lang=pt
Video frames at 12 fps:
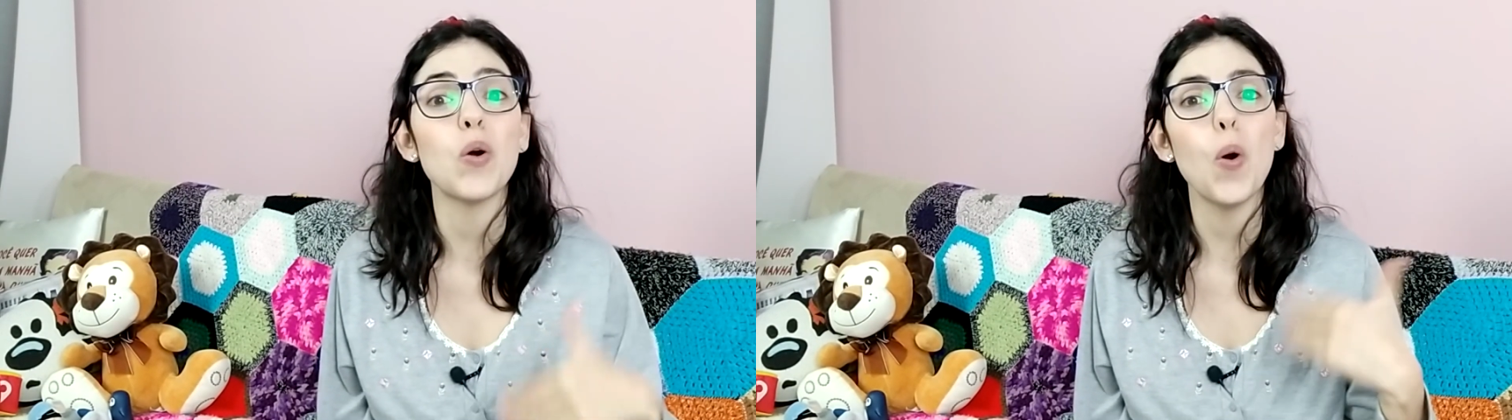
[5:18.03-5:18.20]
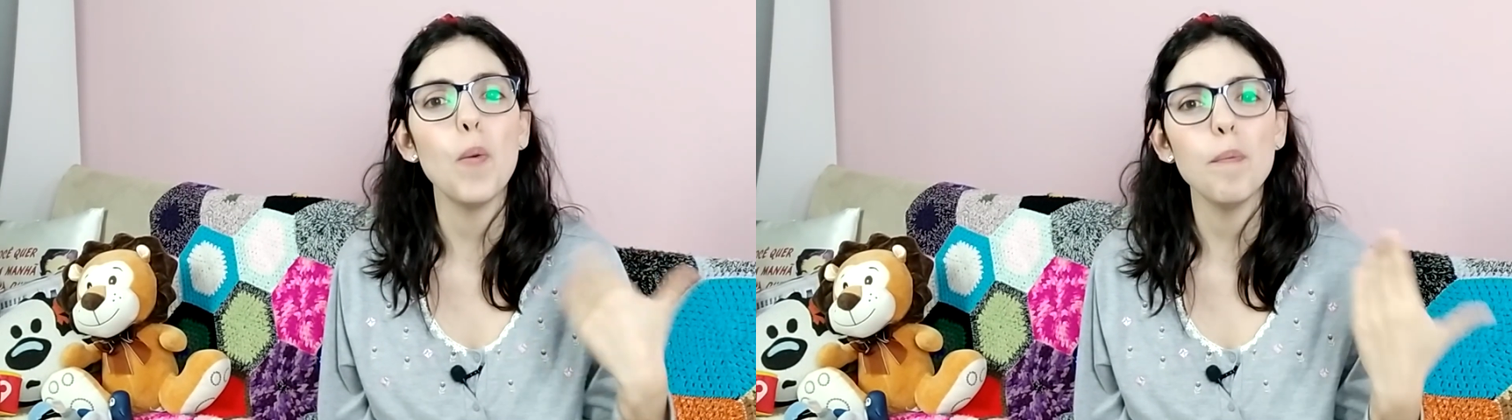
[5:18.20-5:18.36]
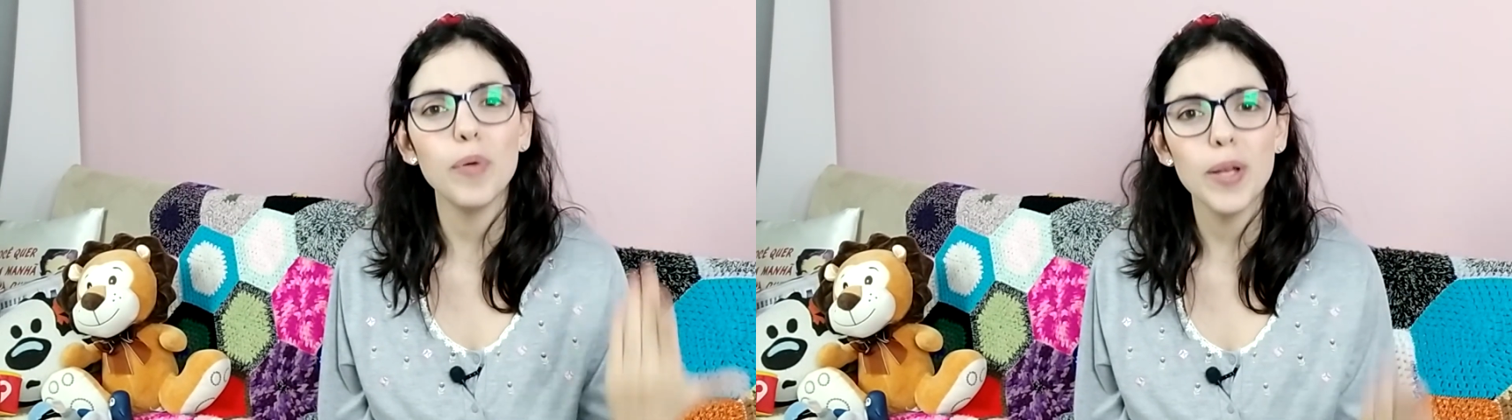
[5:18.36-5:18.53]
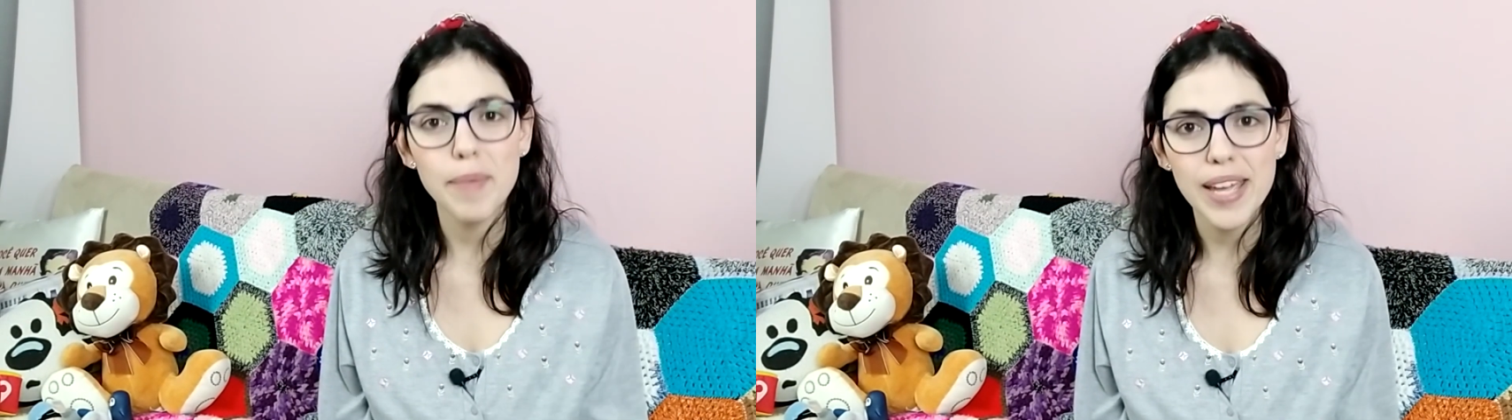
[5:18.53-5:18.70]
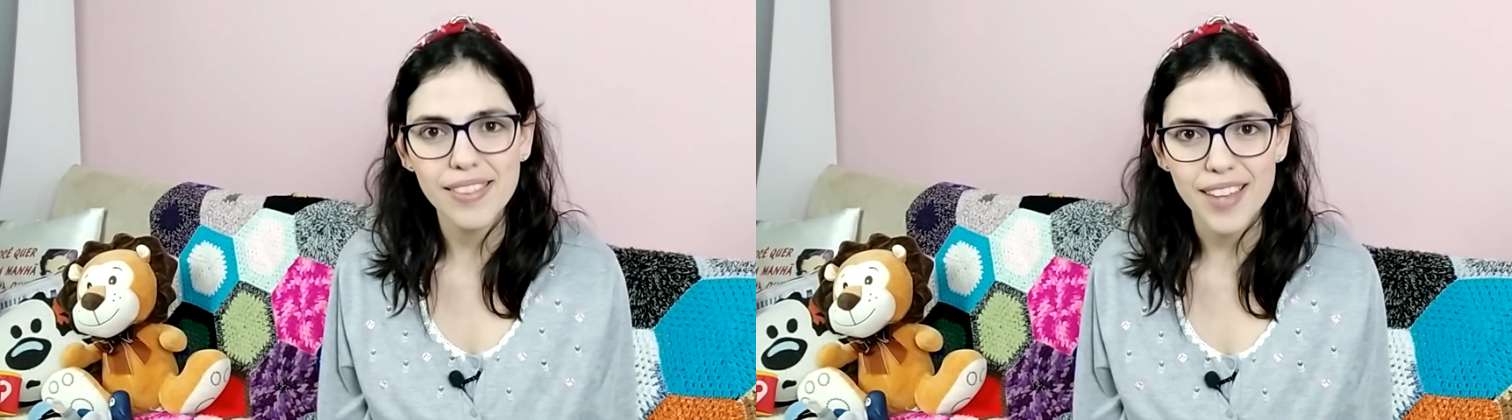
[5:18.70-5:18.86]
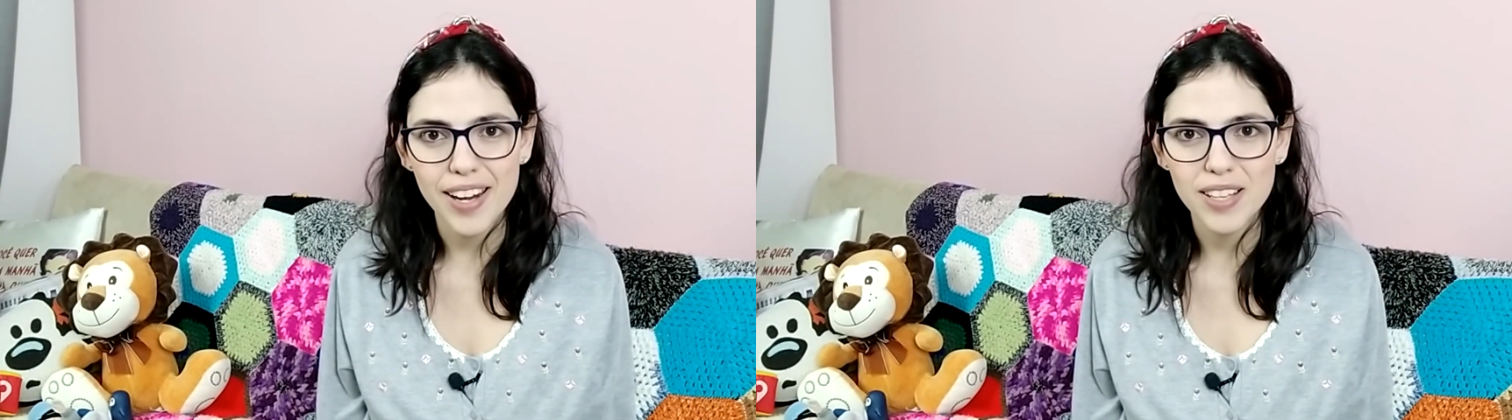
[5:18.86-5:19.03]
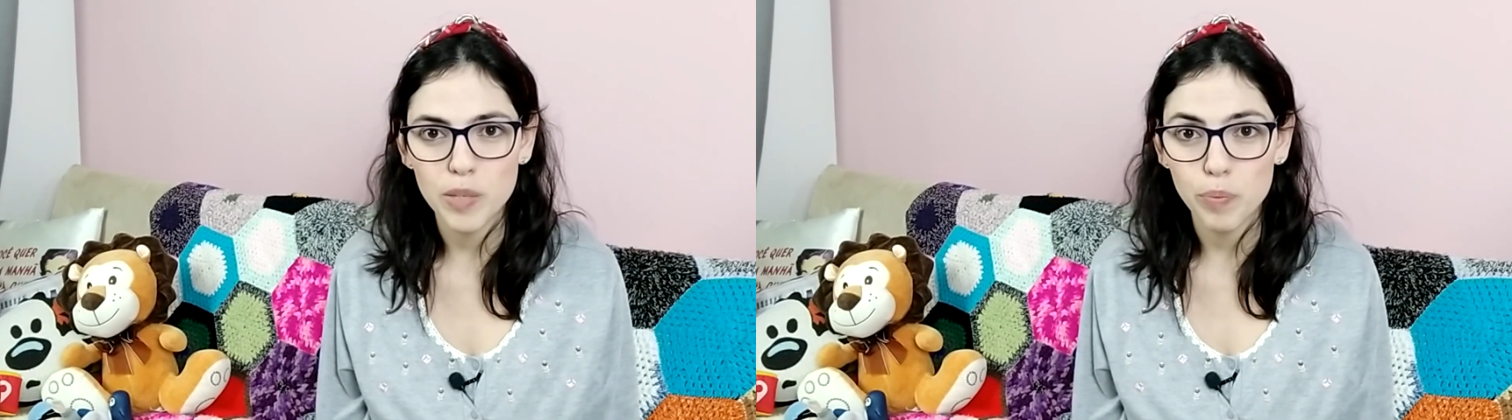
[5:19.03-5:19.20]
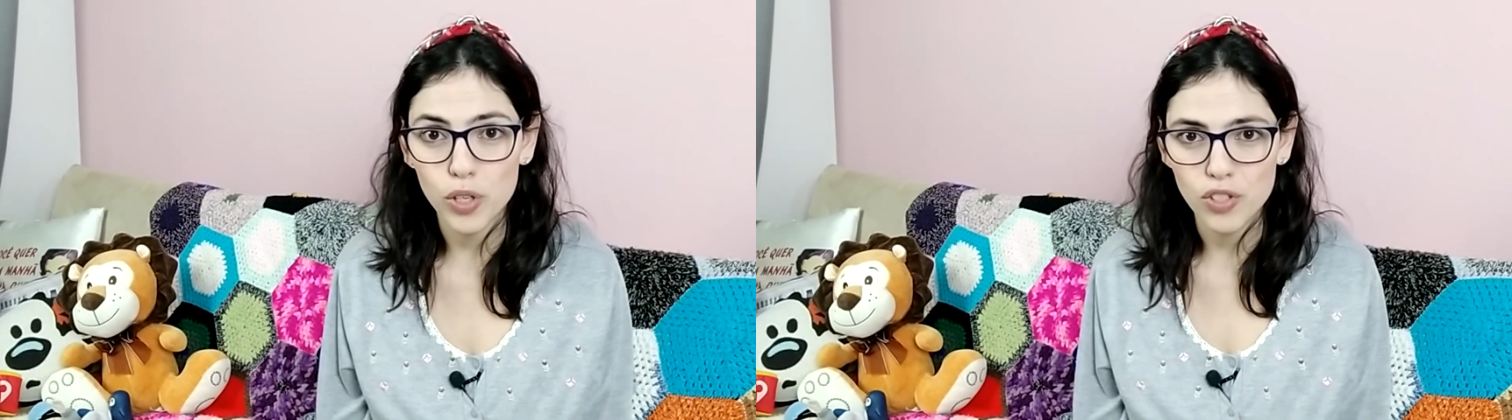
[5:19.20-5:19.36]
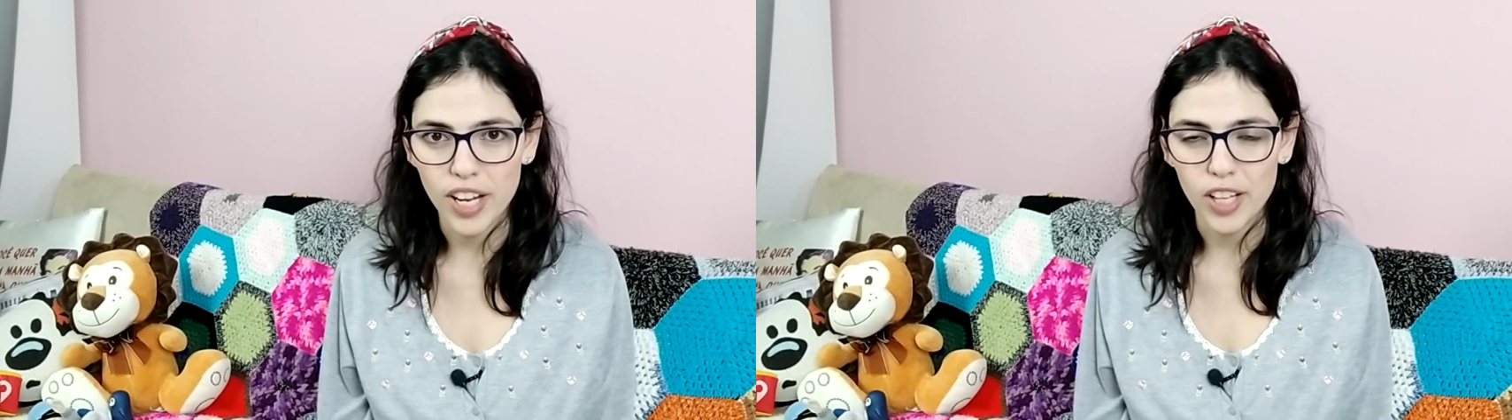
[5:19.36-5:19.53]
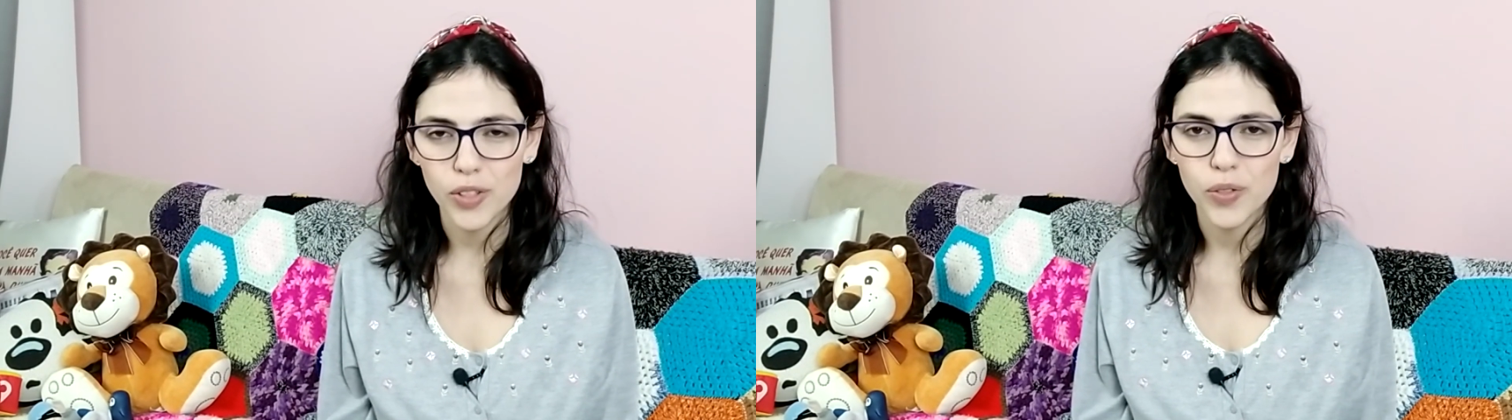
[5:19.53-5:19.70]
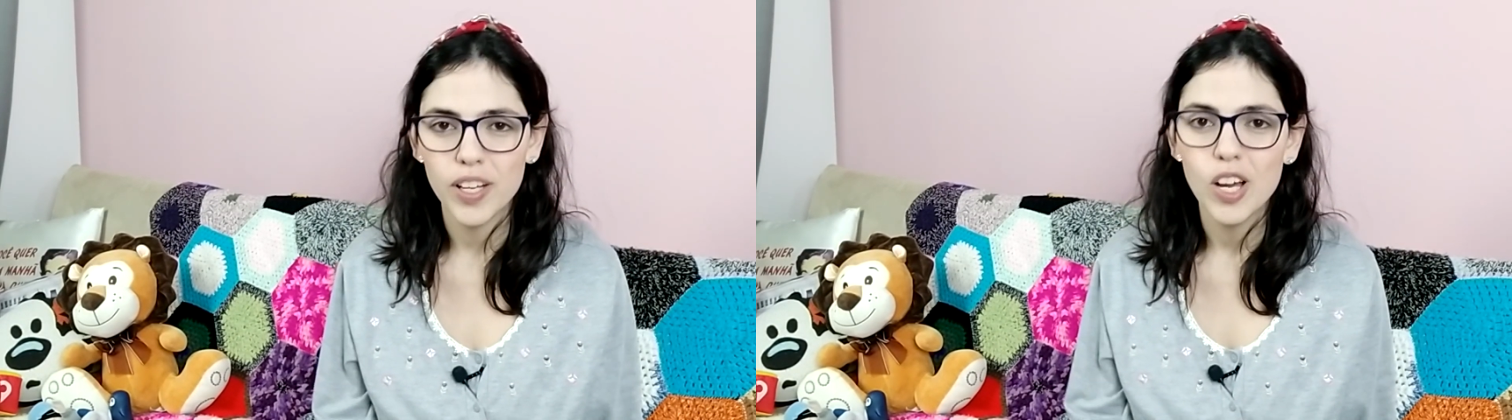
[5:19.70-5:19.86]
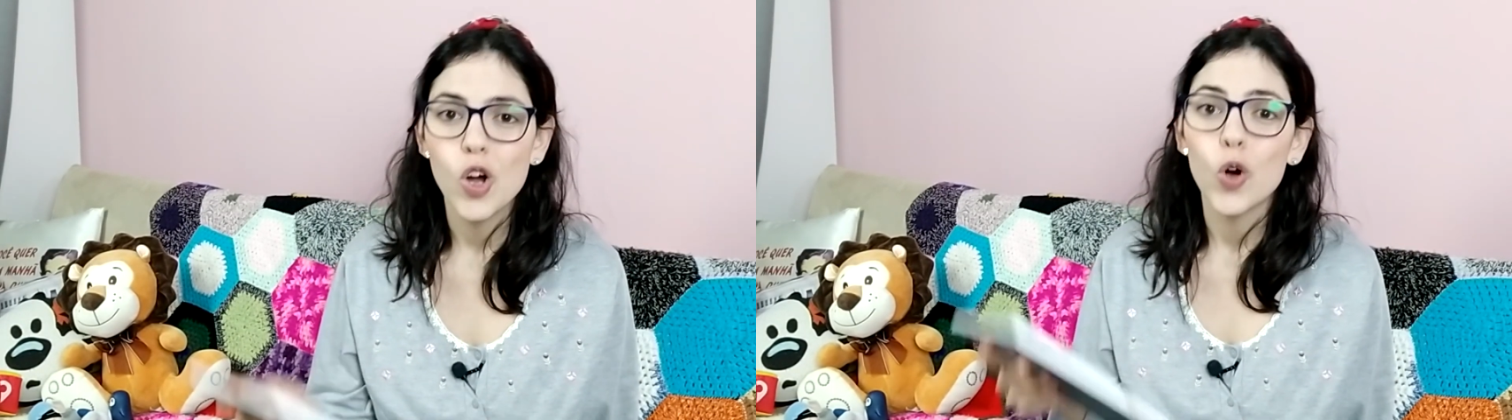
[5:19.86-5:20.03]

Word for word: complementar esse projeto.